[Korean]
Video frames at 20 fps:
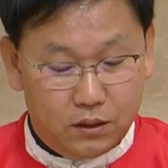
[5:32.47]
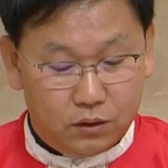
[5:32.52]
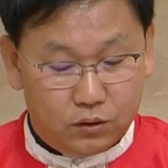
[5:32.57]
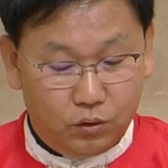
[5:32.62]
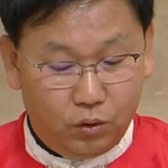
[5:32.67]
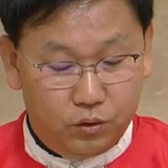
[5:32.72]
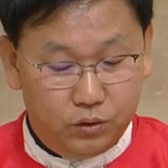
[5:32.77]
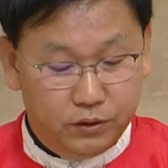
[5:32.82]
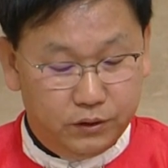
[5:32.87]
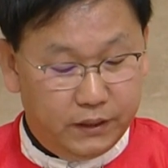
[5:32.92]

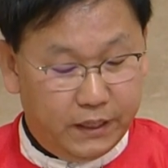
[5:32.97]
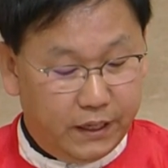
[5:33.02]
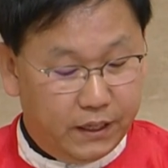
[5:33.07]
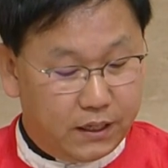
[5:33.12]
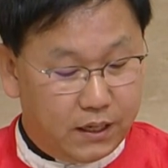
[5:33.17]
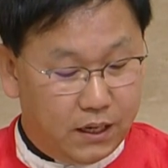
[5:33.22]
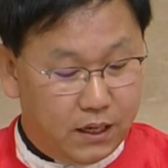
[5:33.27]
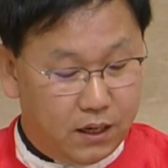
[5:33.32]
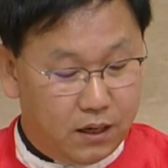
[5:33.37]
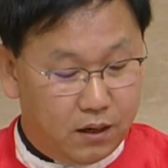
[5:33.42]
너는
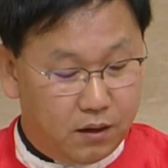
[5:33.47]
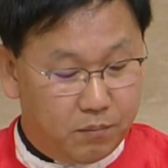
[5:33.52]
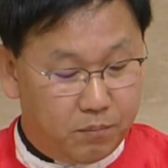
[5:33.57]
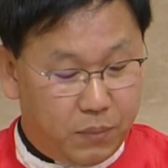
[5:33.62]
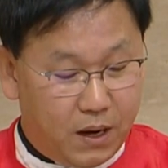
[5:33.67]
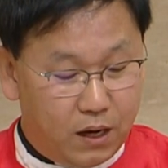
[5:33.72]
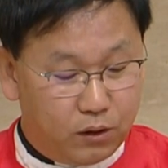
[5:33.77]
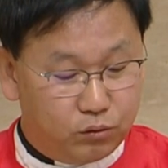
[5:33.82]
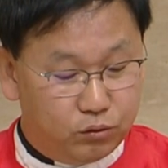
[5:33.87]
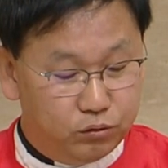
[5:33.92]
내가
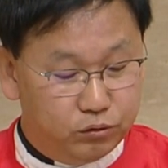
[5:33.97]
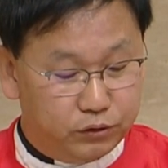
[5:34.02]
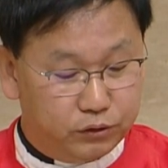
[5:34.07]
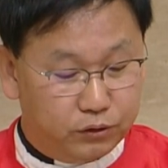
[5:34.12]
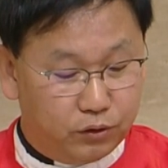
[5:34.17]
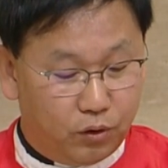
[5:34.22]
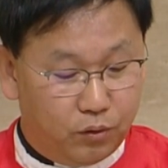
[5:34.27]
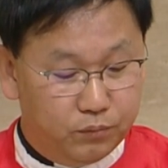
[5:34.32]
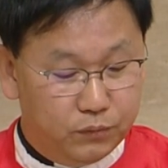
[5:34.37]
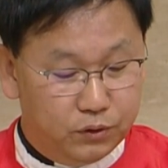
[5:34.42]
바꿀
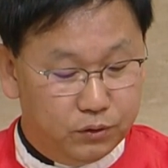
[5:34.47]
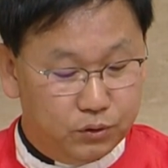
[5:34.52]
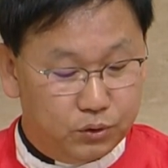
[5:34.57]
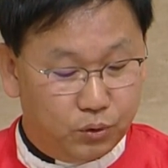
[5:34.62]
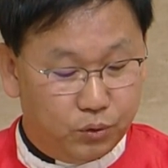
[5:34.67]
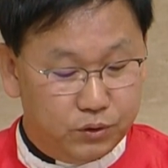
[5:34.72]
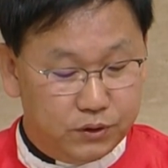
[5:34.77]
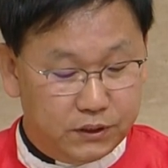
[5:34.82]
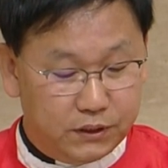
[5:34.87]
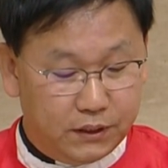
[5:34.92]
수 없는
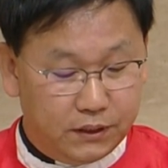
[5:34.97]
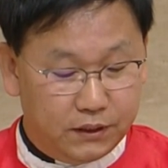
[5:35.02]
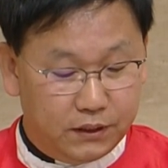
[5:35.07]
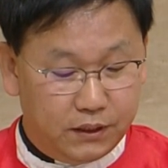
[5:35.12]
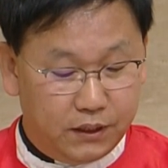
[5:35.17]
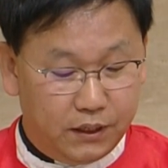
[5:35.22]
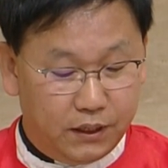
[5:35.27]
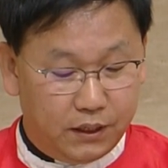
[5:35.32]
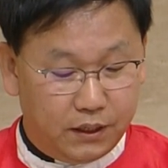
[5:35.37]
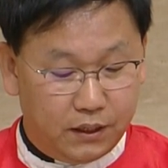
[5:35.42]

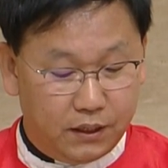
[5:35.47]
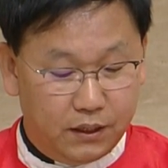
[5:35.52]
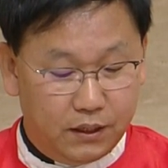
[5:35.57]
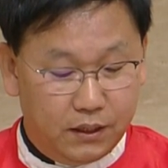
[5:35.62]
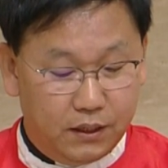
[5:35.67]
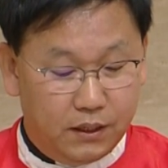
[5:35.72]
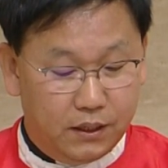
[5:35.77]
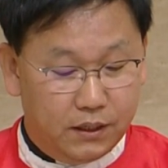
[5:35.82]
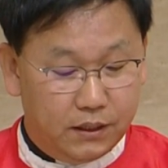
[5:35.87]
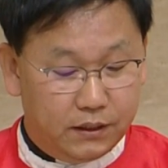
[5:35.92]
존재이기에
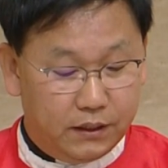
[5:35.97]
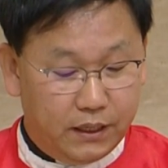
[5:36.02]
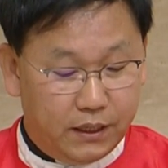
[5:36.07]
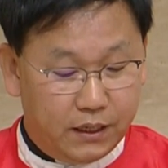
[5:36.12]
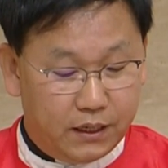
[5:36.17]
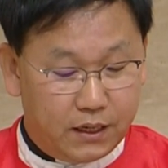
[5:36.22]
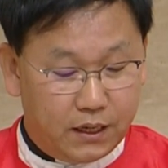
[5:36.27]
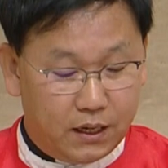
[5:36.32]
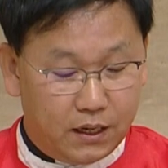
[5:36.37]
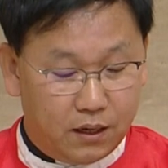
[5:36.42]

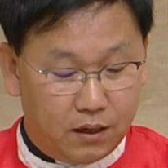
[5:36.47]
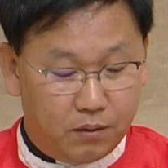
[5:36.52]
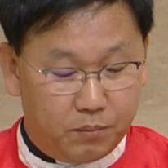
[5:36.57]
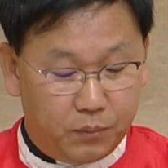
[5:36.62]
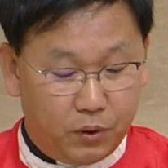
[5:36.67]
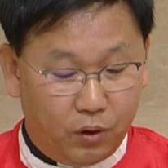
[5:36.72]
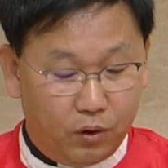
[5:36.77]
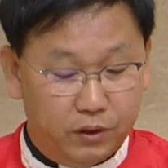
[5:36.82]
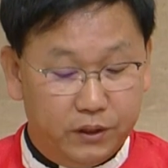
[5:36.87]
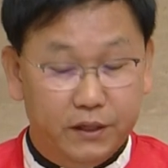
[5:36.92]
내가
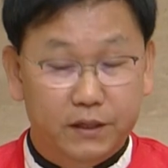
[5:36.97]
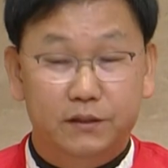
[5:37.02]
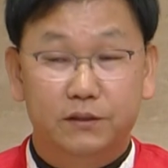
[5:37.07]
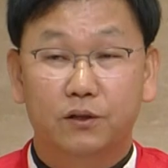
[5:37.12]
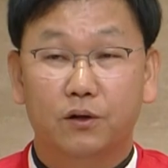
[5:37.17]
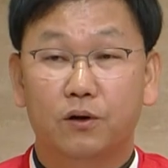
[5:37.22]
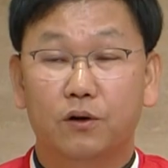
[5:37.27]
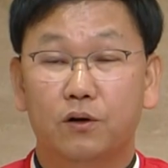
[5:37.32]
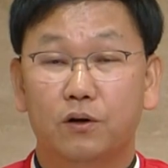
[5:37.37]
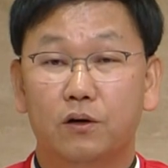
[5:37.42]

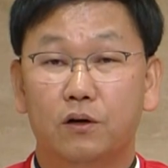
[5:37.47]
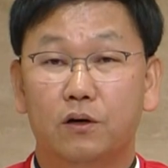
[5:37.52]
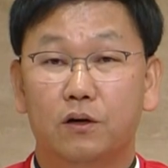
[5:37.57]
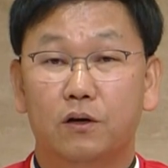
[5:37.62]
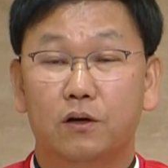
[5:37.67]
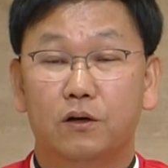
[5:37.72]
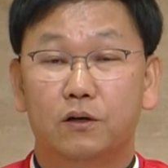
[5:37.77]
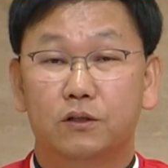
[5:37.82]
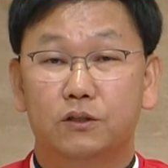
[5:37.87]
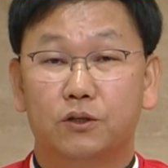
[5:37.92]
변해서
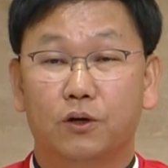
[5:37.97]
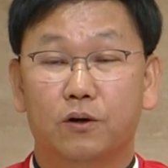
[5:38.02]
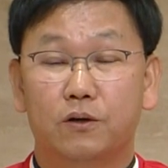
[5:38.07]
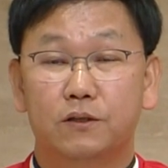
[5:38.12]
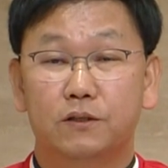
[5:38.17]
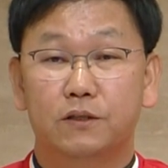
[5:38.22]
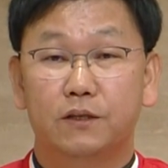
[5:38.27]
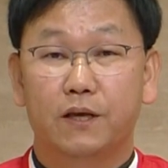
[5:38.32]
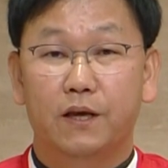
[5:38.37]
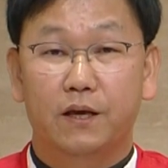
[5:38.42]

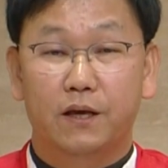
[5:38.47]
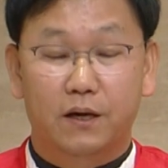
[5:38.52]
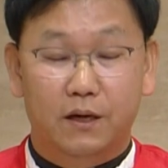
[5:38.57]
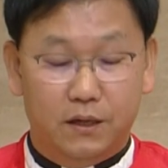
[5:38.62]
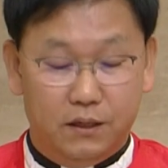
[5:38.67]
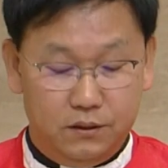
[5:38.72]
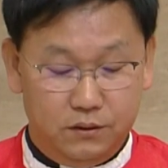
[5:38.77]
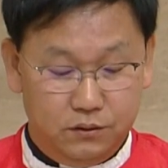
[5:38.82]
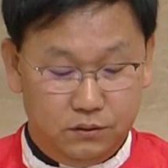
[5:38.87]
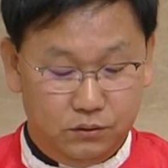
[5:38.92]
적응해야
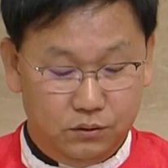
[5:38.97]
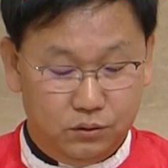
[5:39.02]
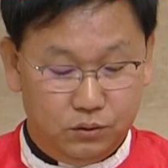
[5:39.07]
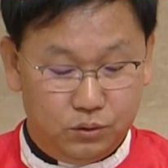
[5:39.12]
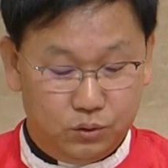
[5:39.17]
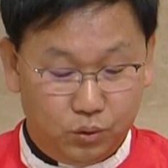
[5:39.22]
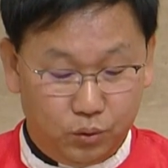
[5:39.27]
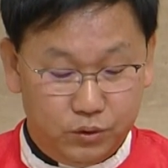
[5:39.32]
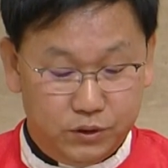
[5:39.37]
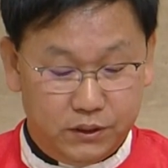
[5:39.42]
하는
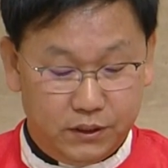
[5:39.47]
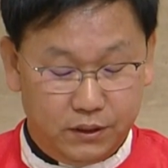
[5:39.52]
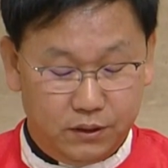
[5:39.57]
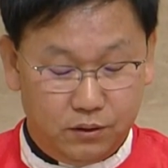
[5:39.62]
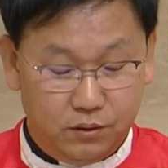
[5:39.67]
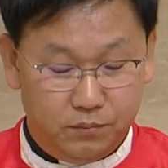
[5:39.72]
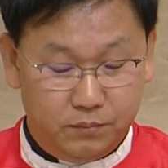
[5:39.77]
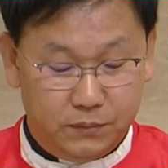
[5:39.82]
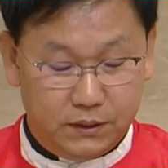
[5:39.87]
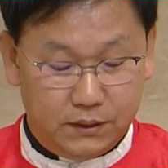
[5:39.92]
존재인
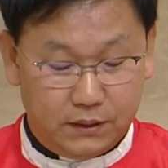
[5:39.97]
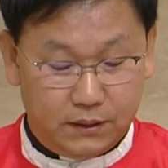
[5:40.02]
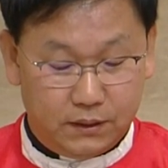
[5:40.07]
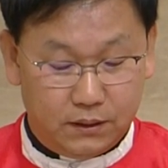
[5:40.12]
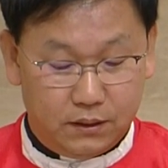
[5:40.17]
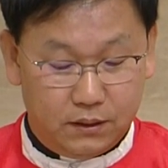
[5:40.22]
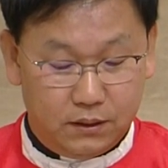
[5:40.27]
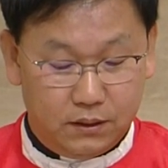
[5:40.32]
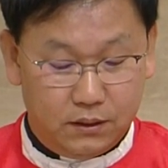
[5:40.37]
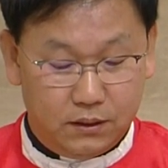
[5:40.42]
겁니다.